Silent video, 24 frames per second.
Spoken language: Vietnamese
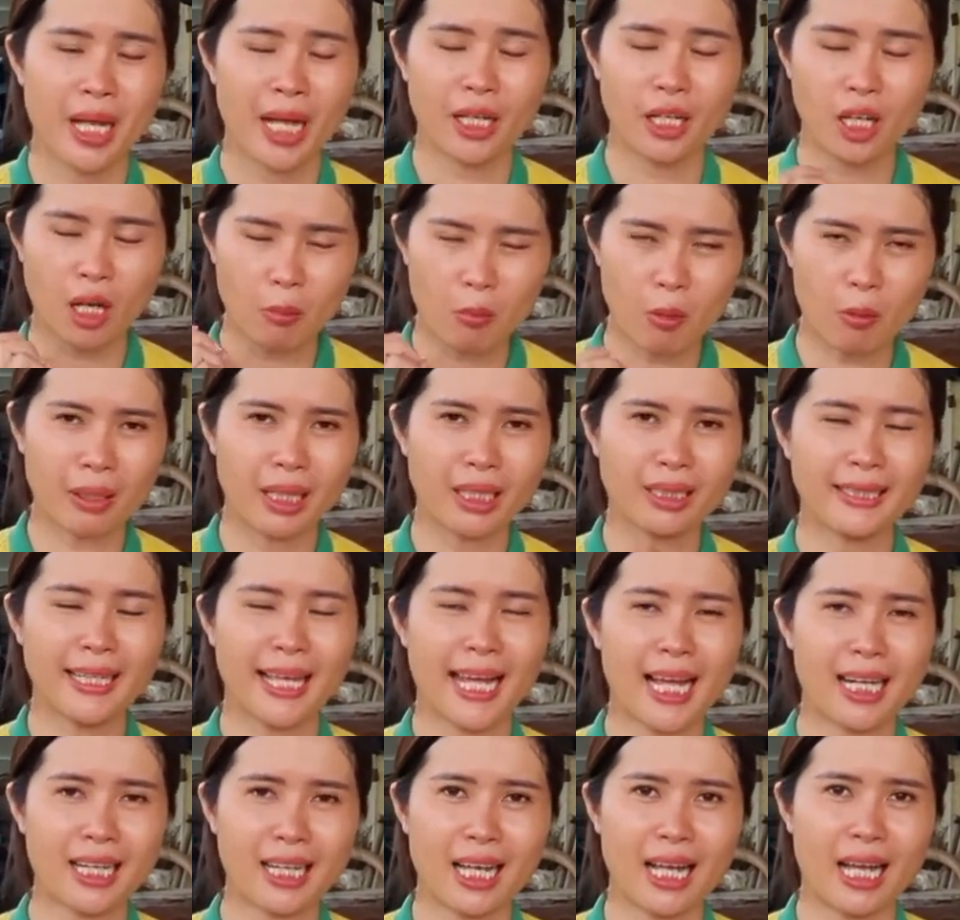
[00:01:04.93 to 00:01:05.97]
hay nói một cách
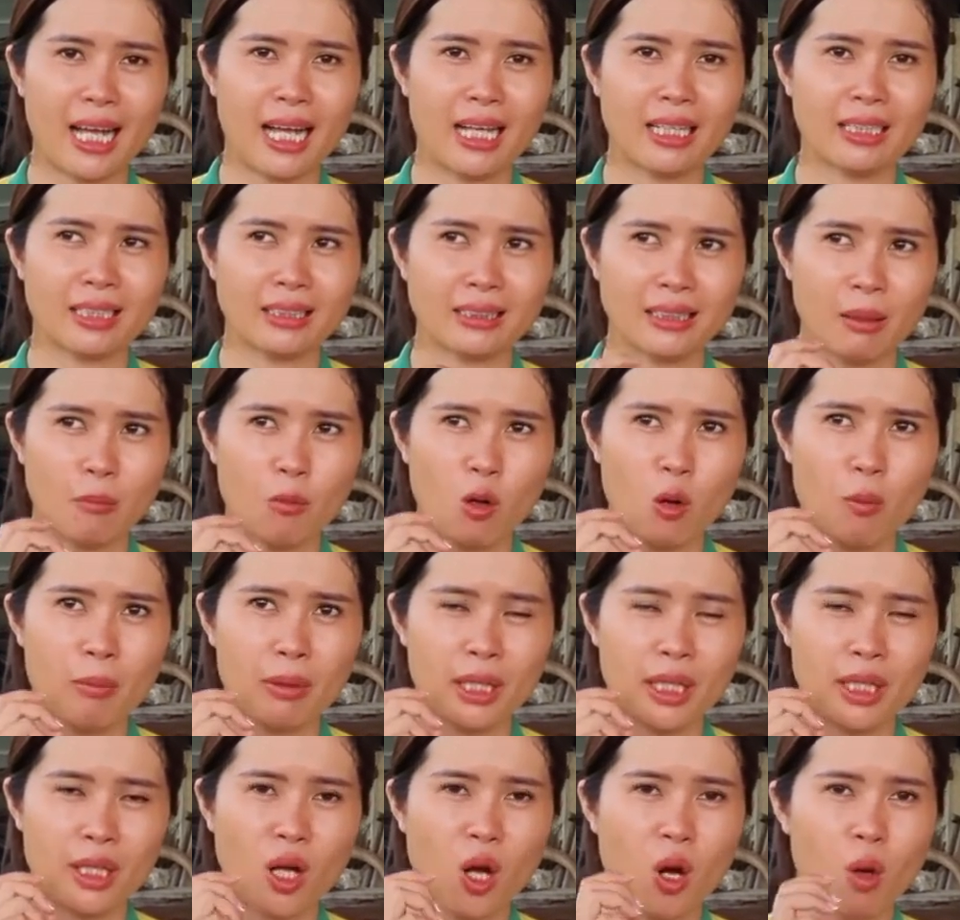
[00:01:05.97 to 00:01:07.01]
khác là thằng Sabo
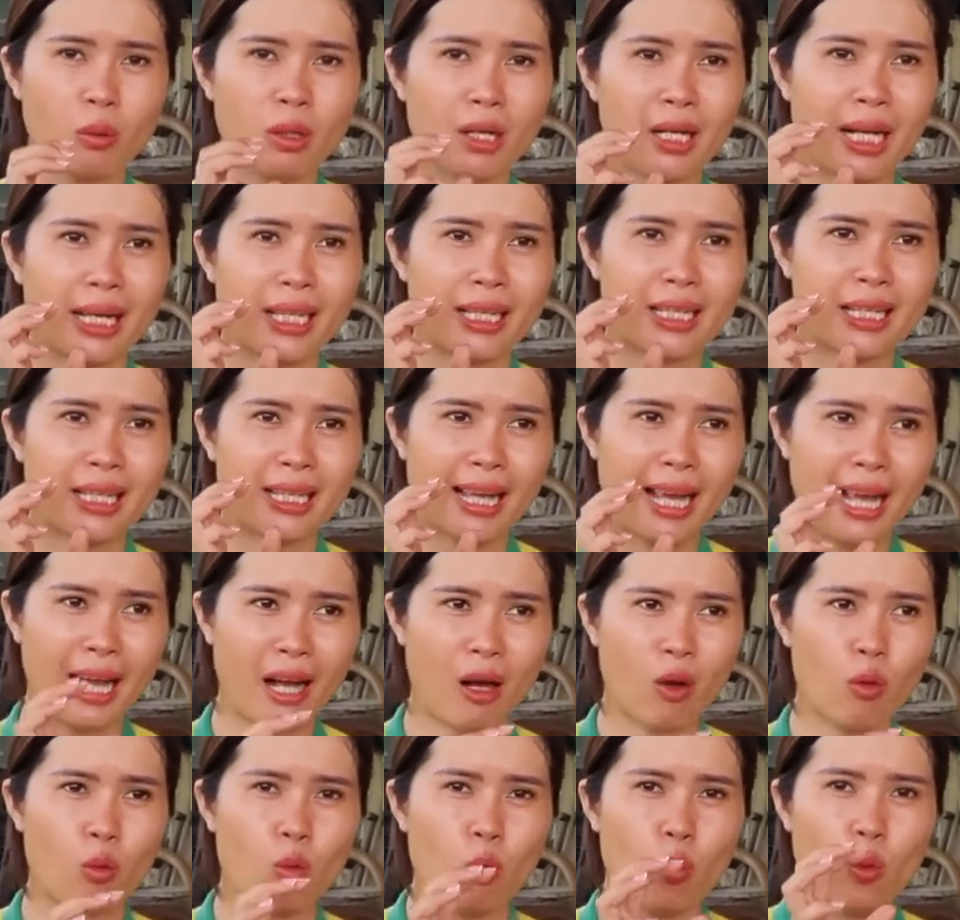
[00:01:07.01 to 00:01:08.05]
Mexico nó lại
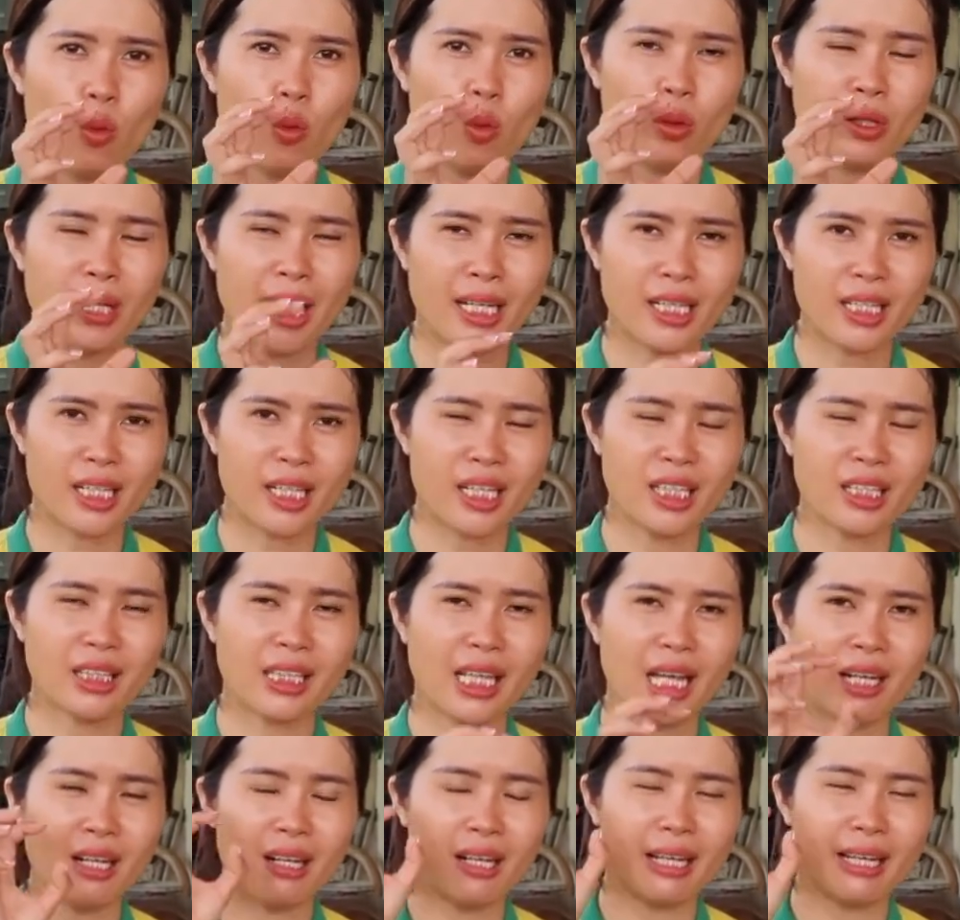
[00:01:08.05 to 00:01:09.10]
cao giá trị
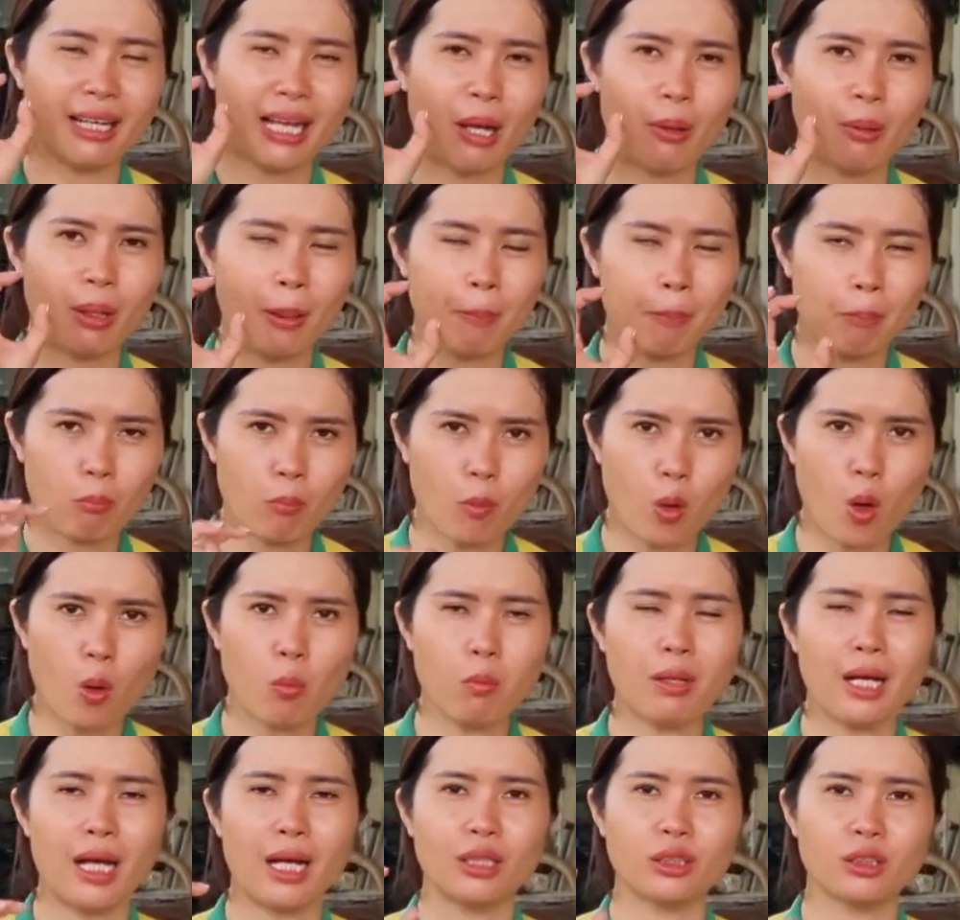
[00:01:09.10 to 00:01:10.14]
kinh tế nó lại cao gấp 4
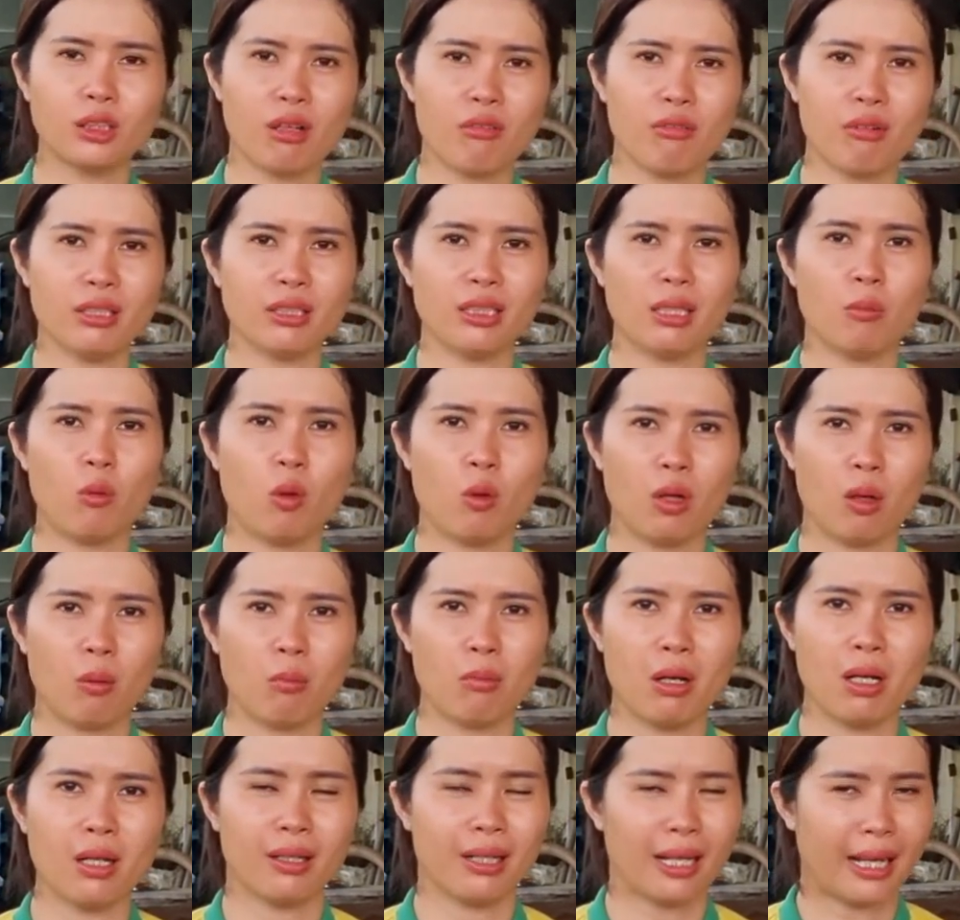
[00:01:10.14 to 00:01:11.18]
lần so với sabo
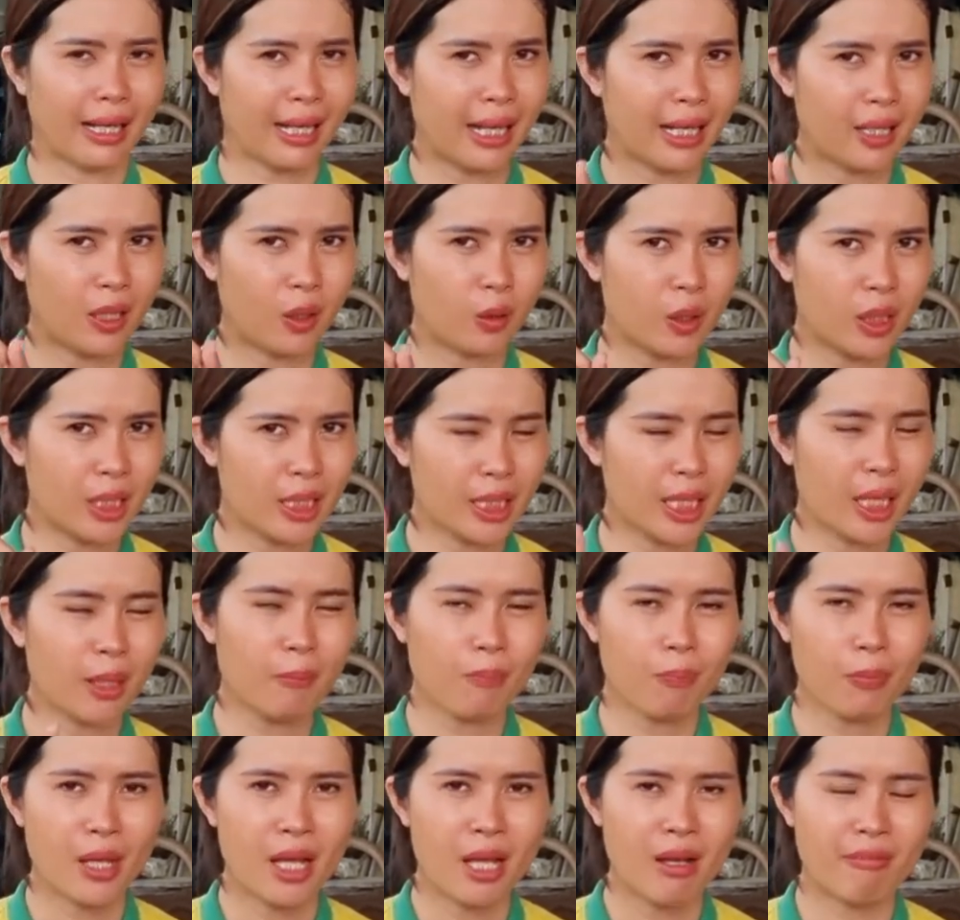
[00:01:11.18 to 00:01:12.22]
lòng mất là cái điều thứ
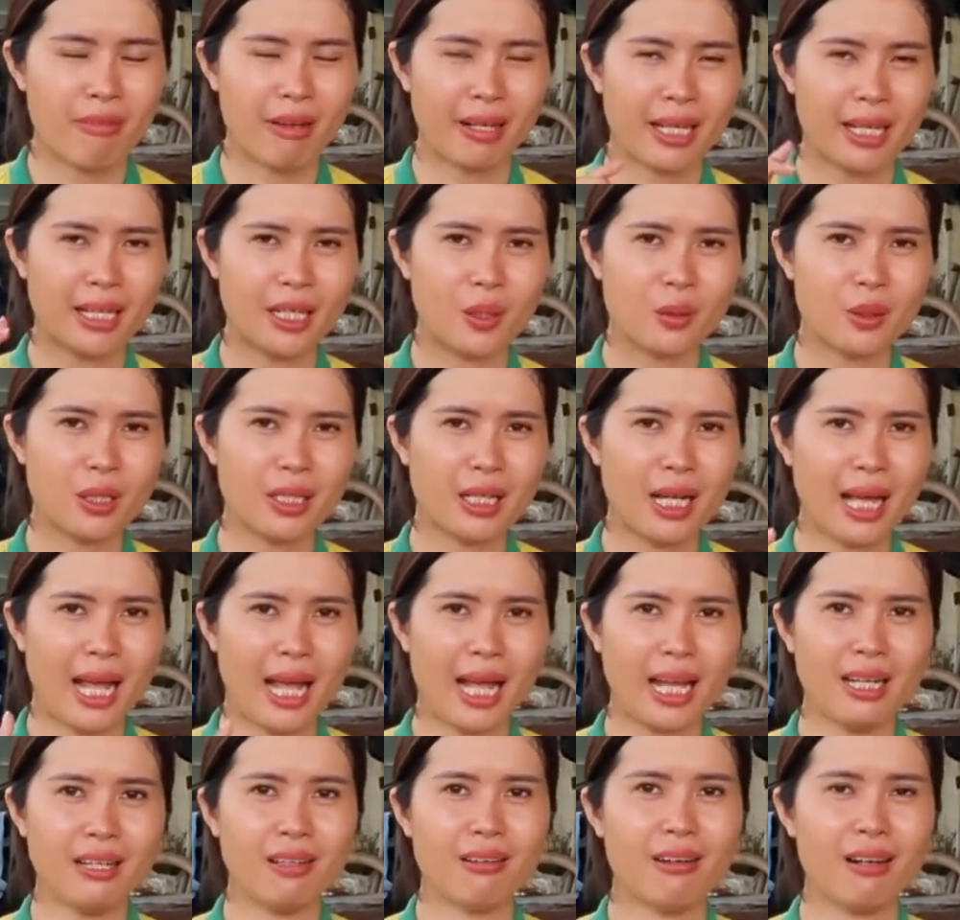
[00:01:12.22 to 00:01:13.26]
nhất và cái điều thứ
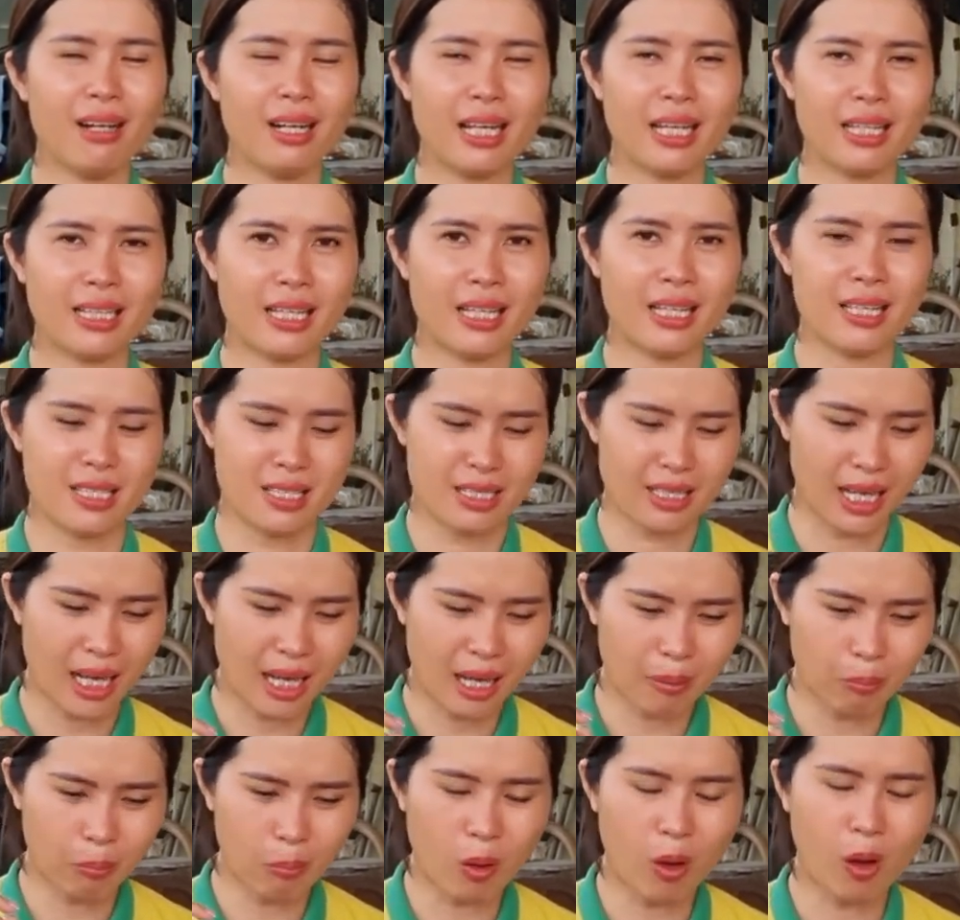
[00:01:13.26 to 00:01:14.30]
hai nữa là gì
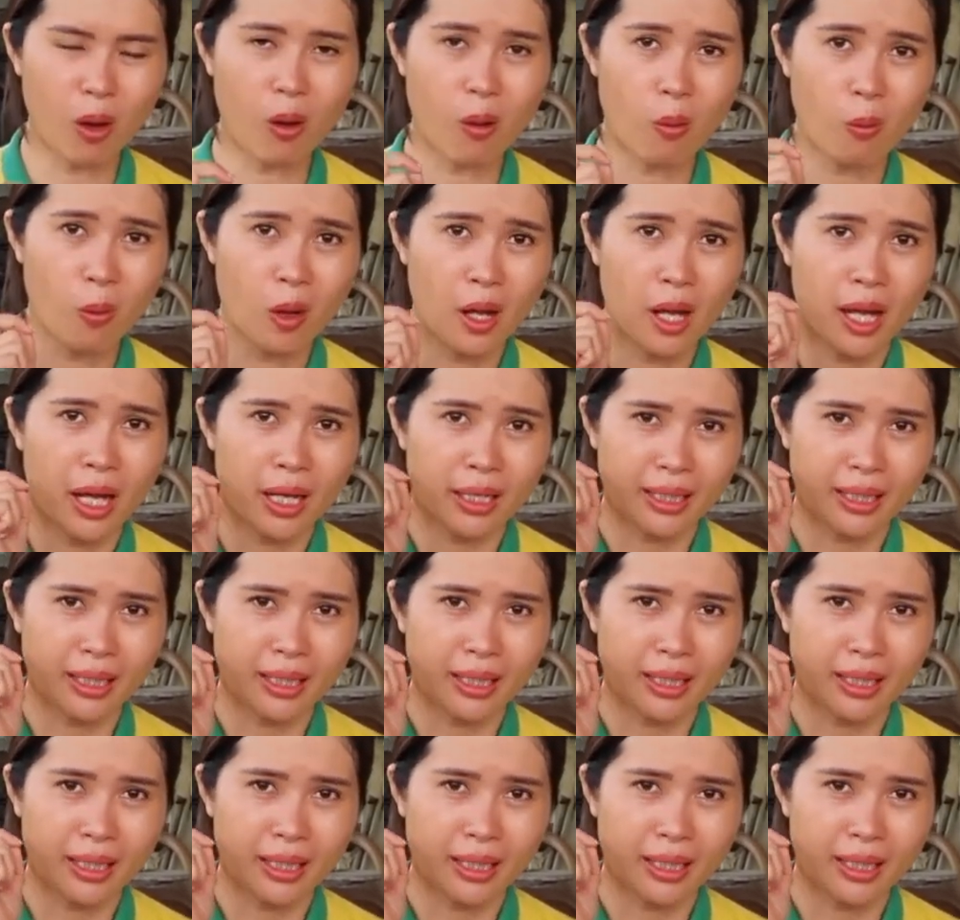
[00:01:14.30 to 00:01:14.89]
sabo